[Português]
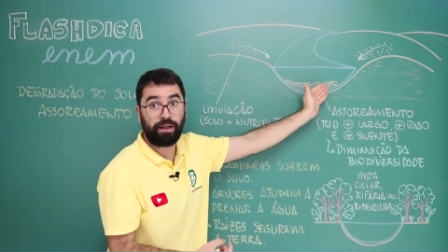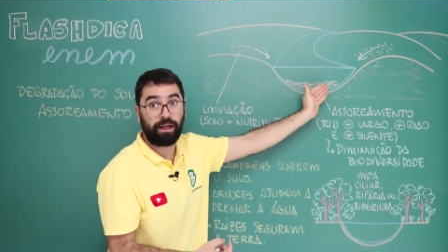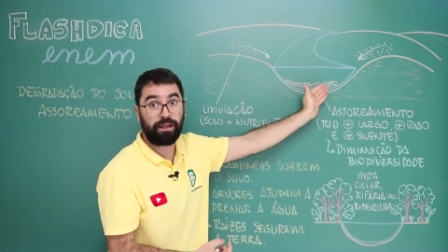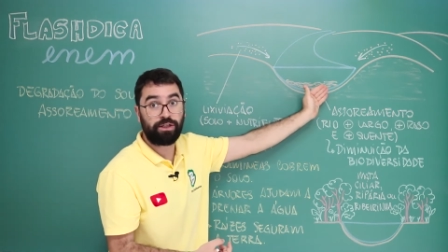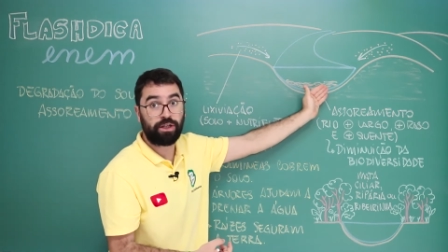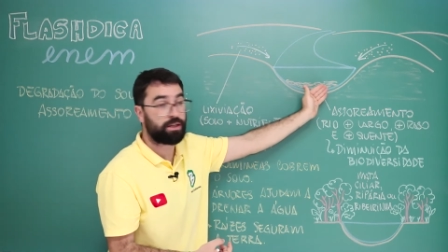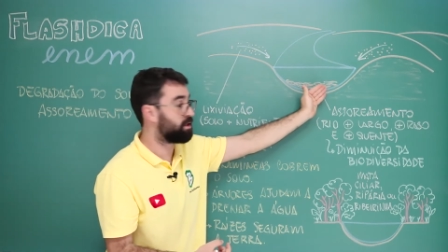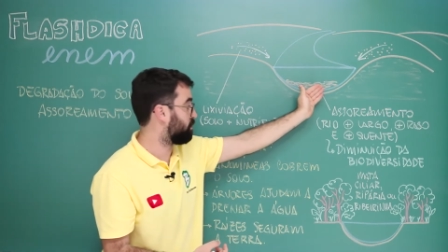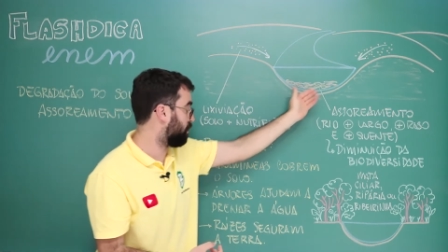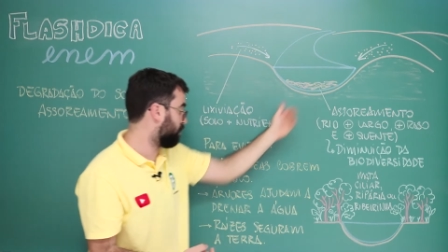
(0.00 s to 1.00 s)
dela em
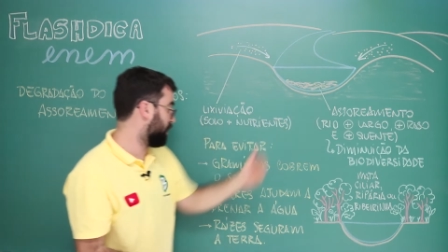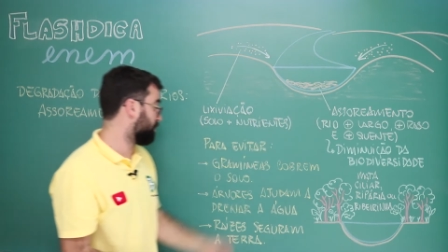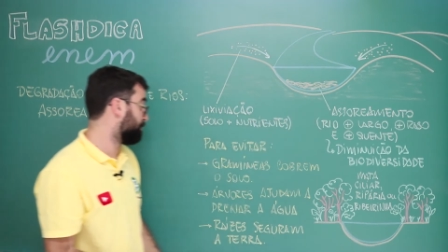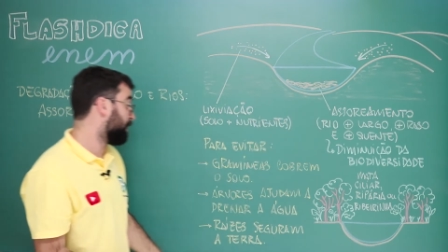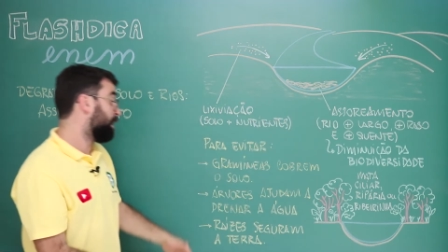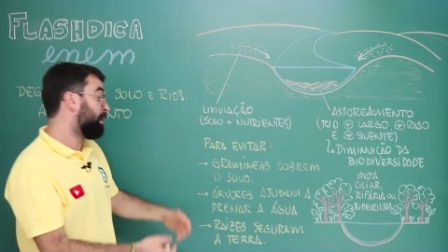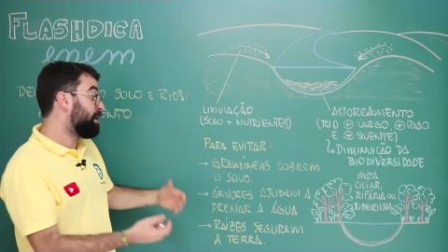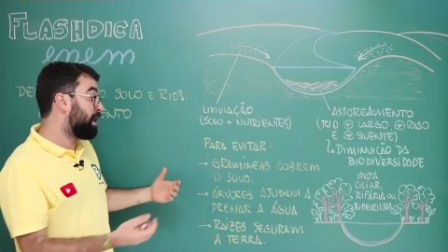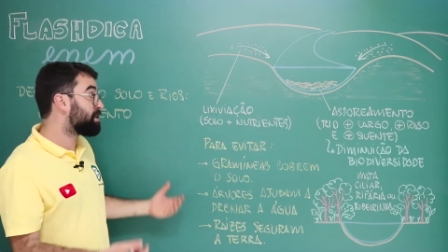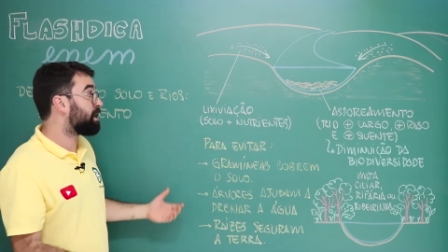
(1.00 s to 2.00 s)
direção ao rio.
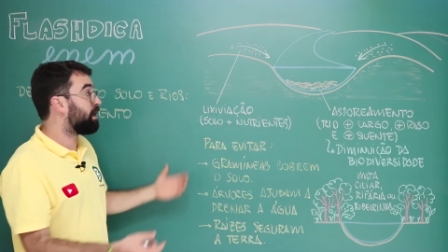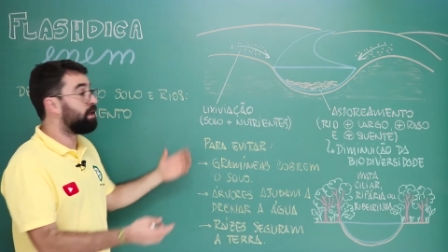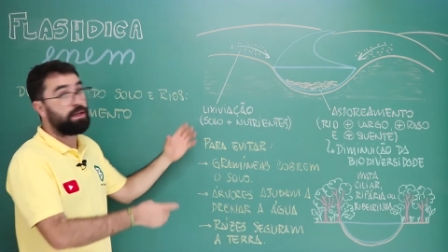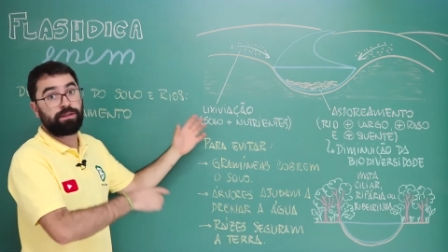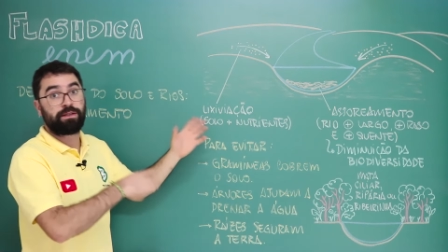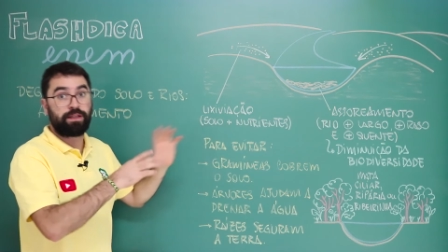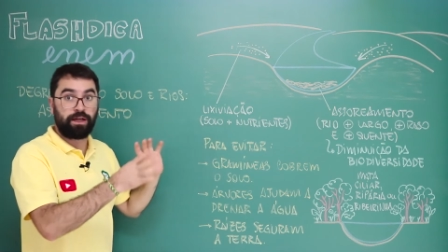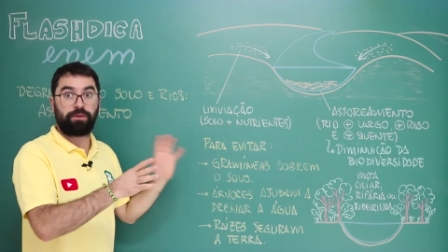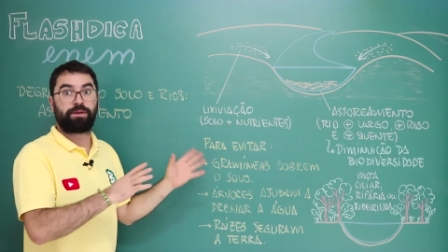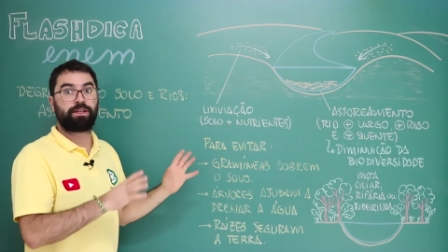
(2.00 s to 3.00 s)
E as raízes de
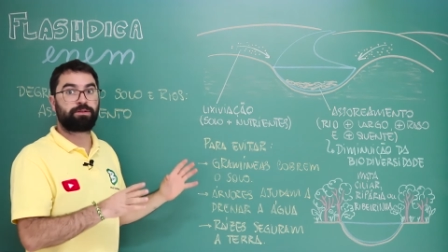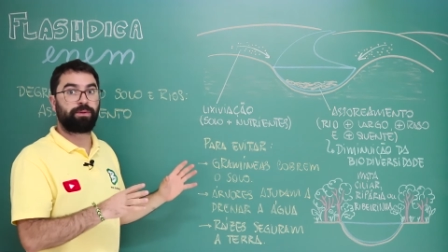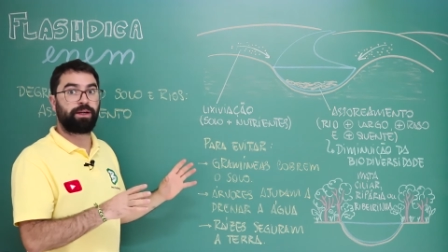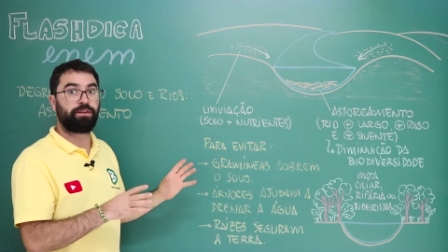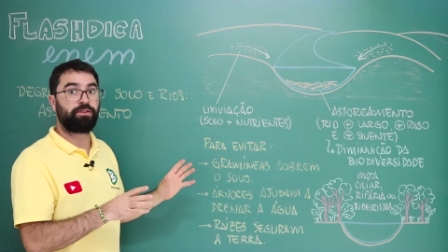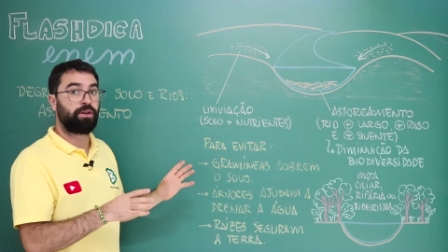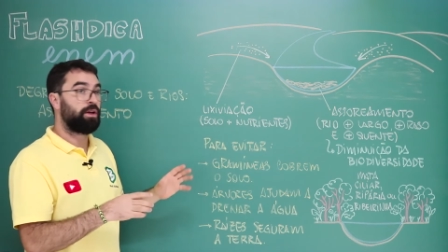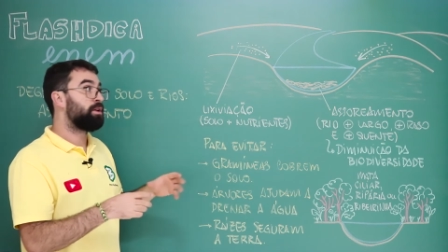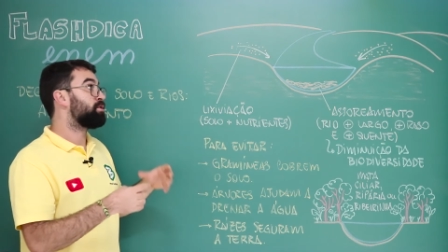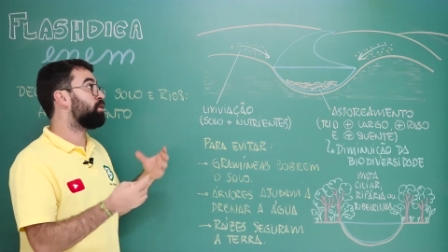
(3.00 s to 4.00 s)
ambas as plantas
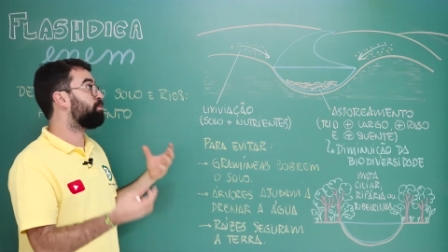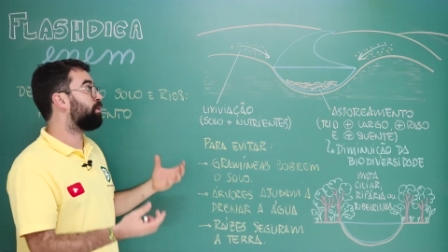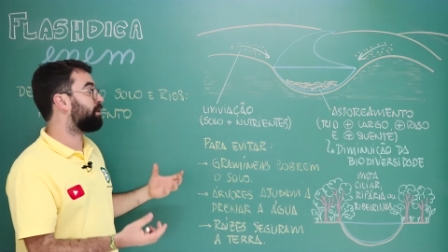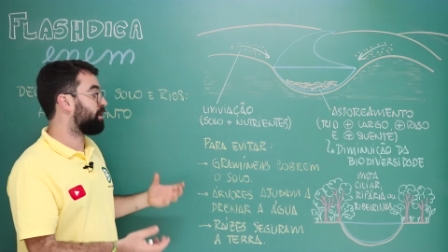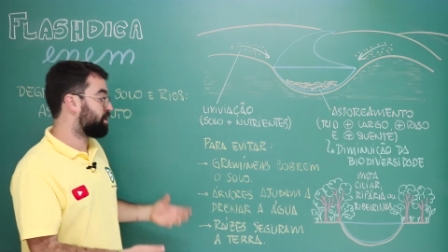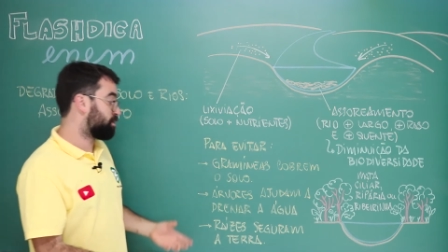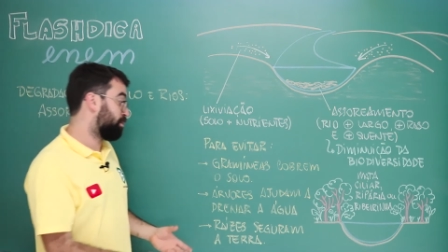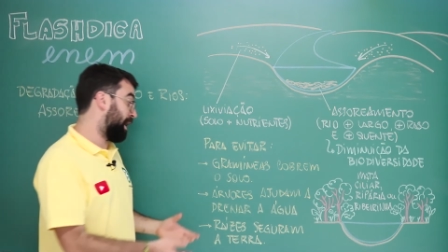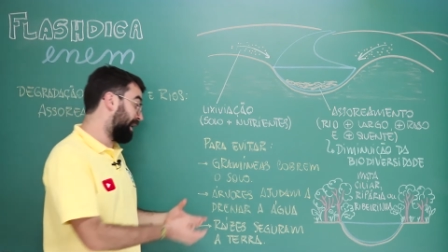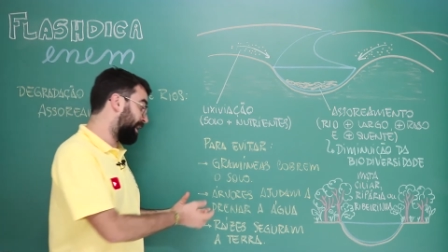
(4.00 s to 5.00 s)
são importantes
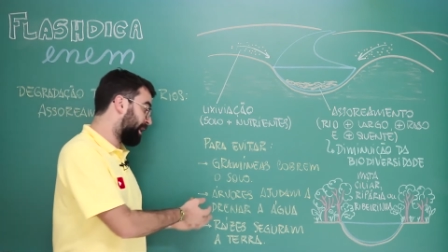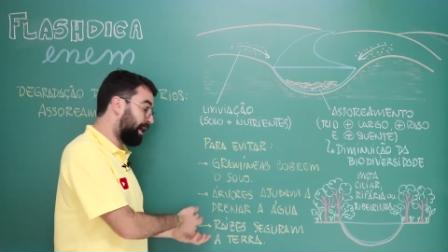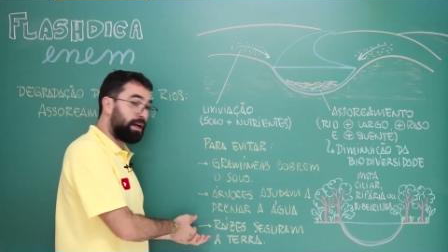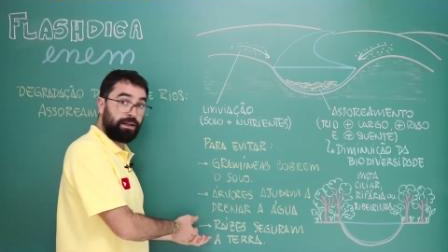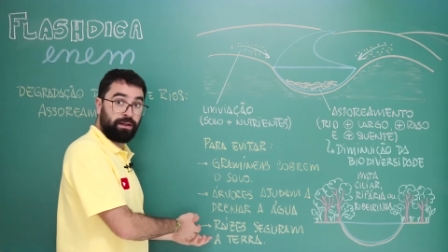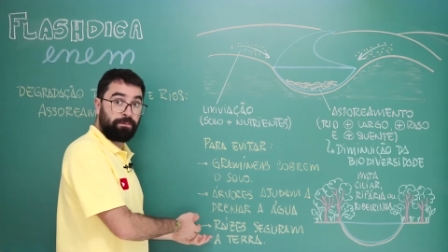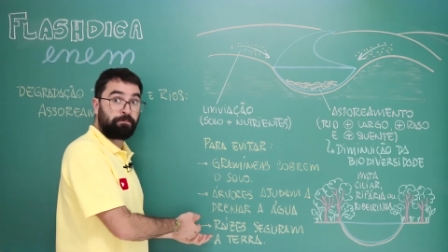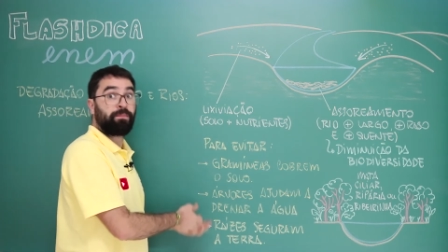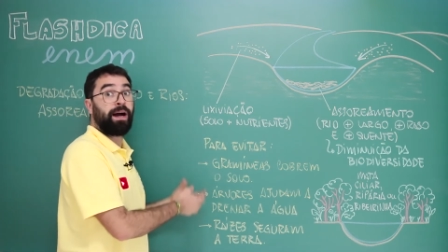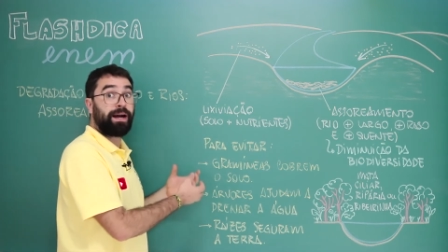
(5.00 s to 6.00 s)
por agregar.
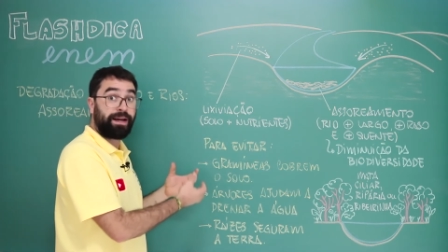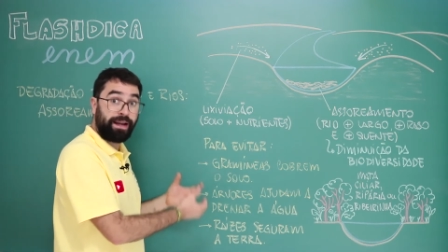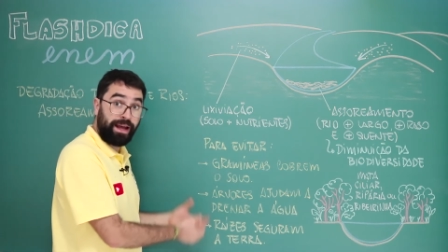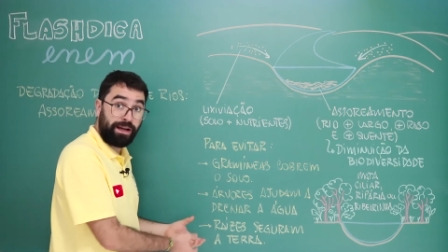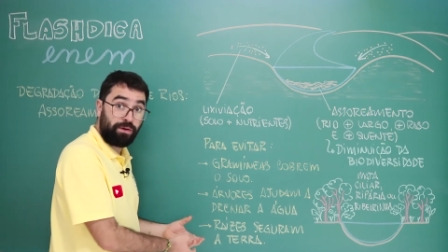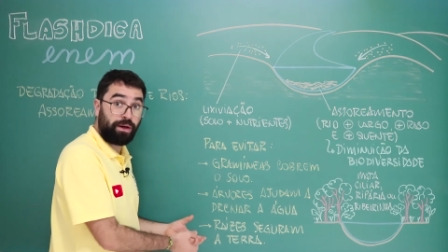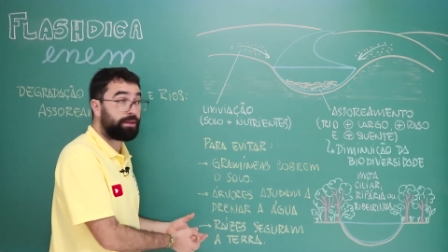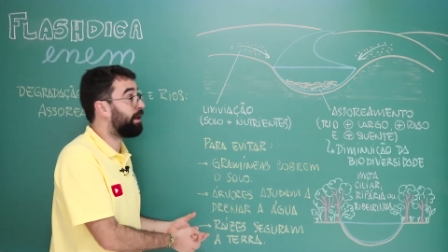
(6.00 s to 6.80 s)
Agregam a